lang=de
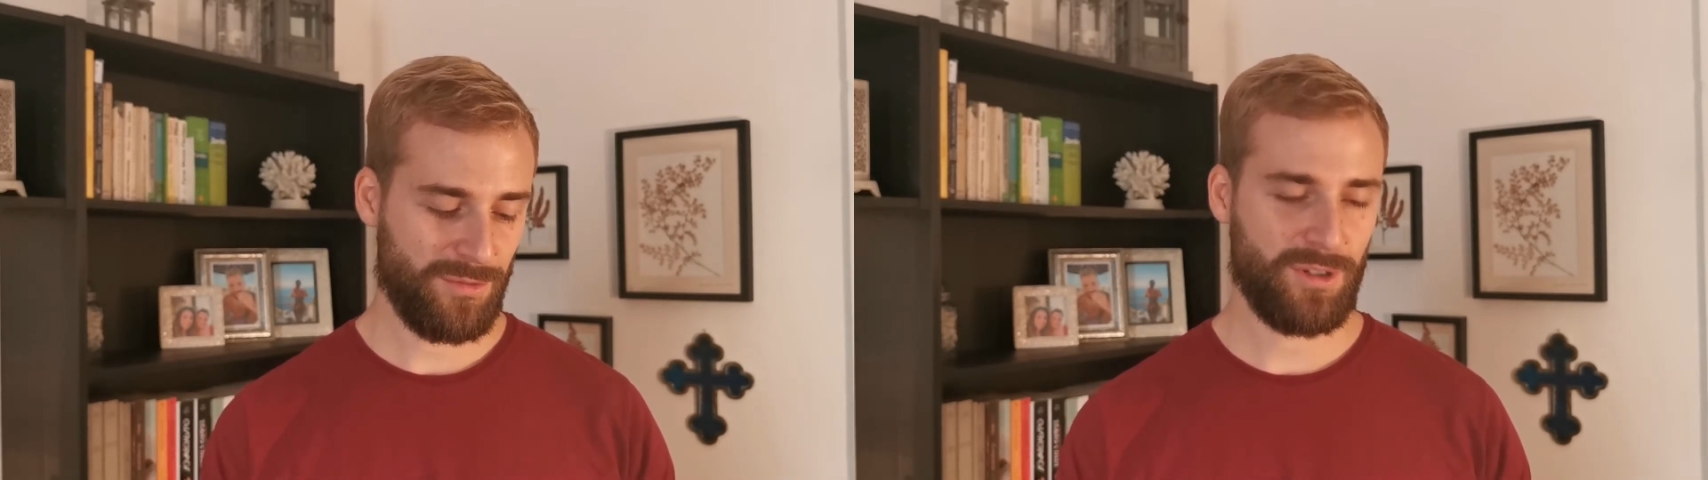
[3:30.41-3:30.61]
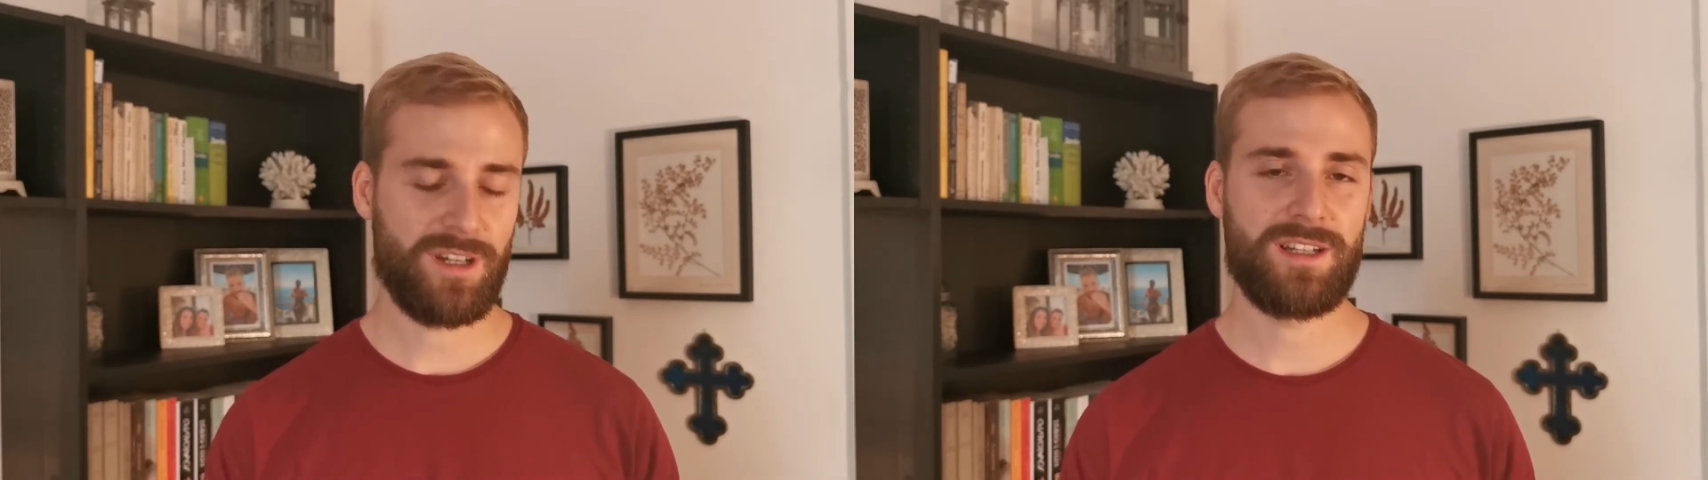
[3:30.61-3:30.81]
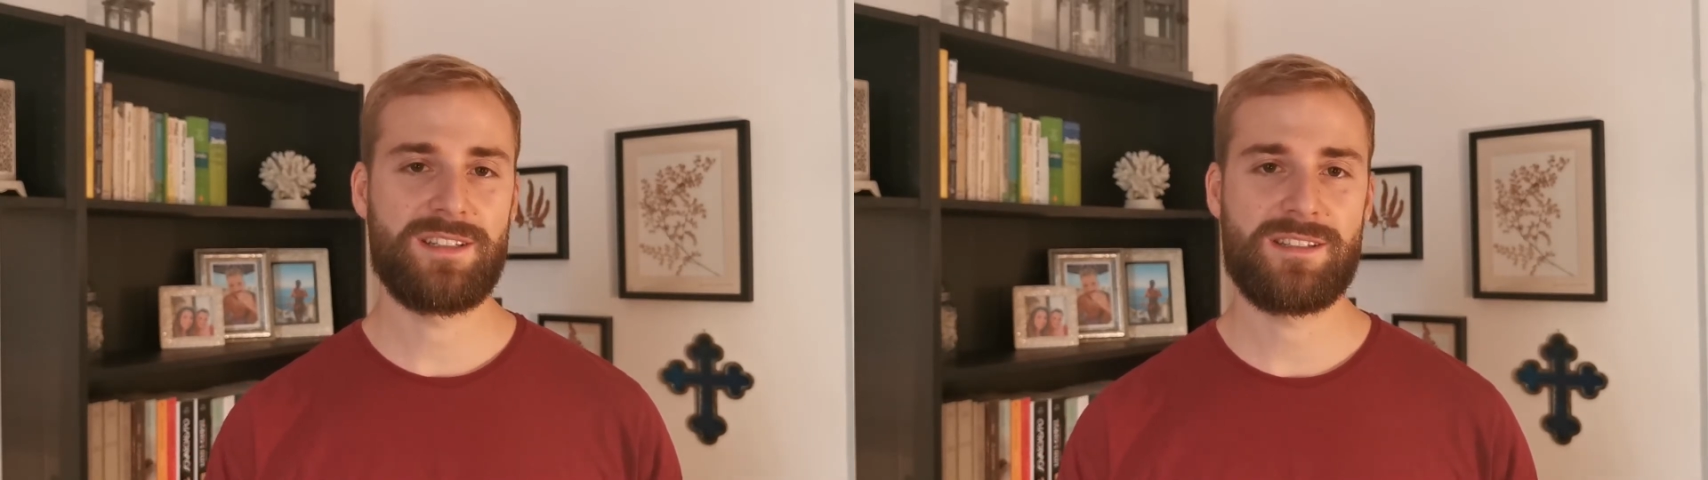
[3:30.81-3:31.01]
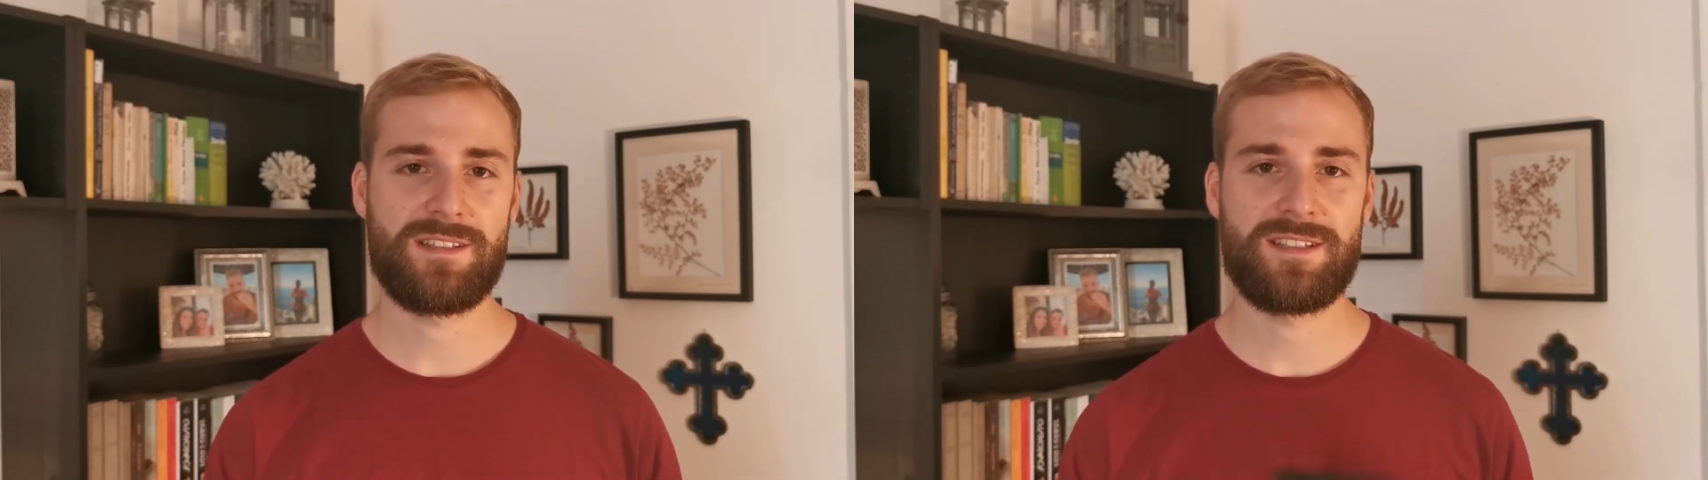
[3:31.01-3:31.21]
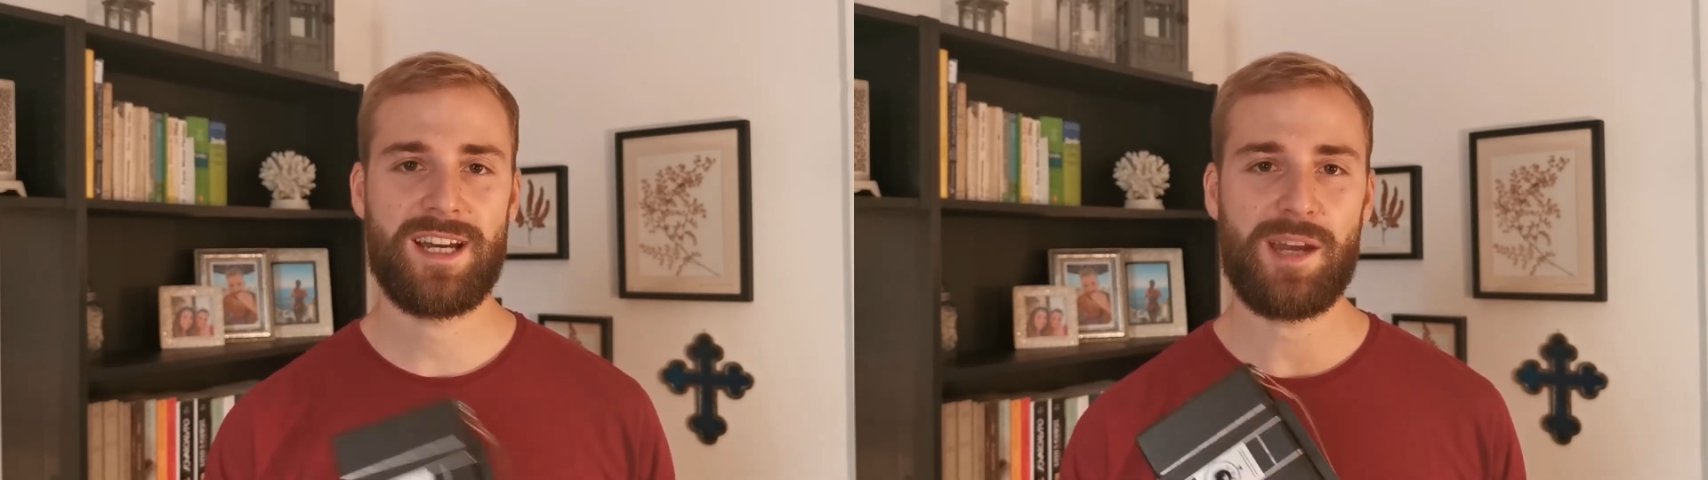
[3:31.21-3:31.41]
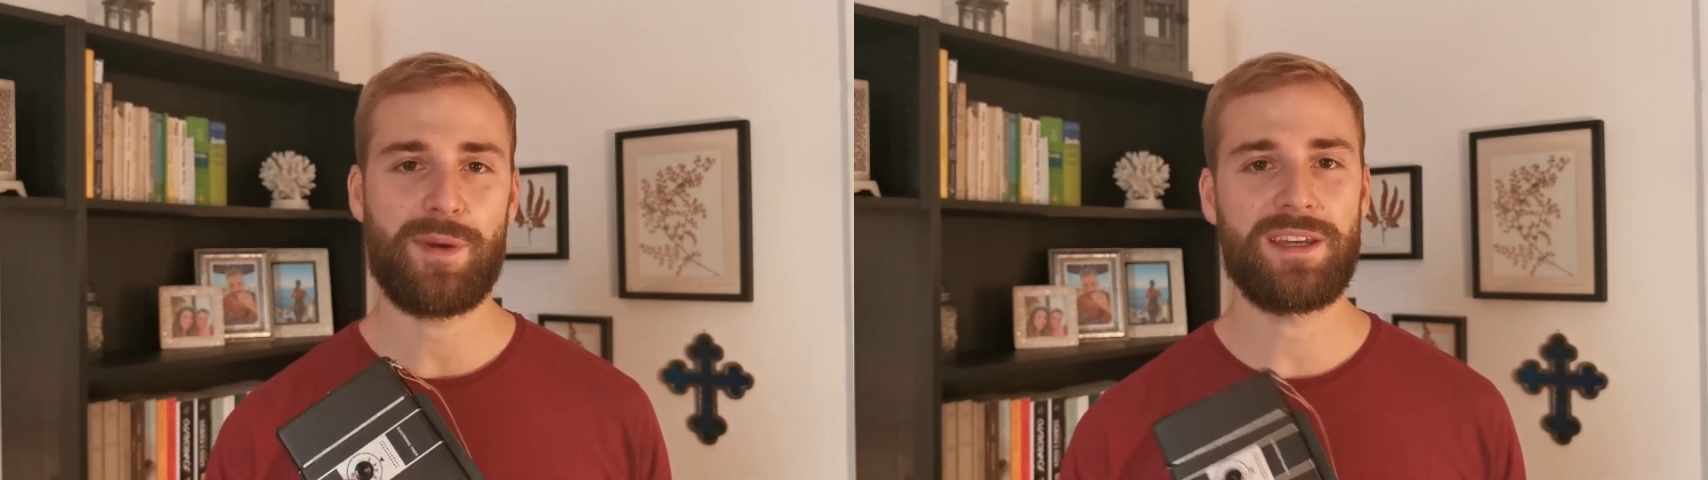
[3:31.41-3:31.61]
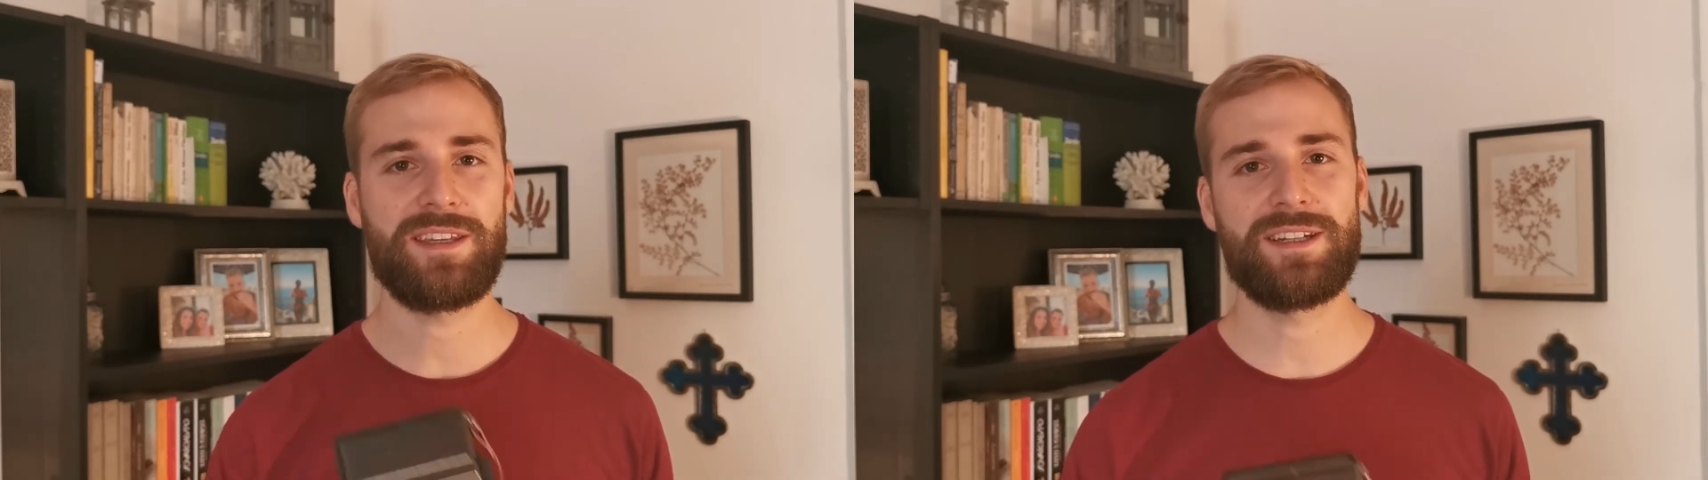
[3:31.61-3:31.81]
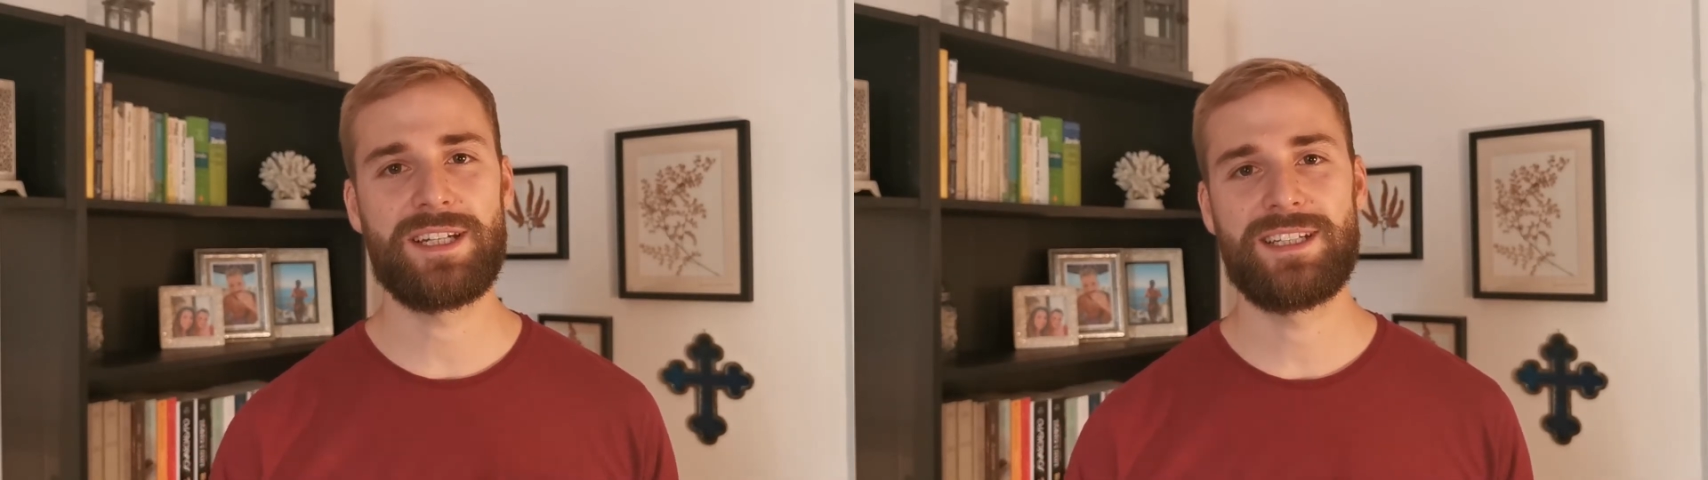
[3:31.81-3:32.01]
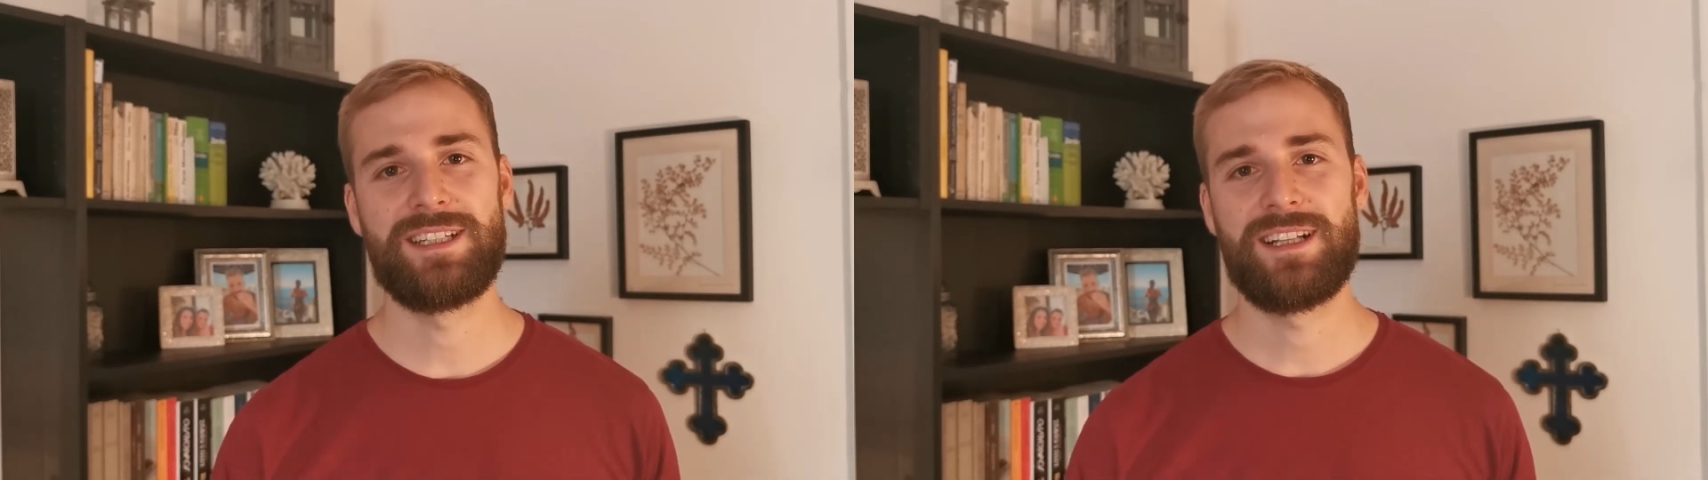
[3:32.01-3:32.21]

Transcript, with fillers: für diesen Timer hier,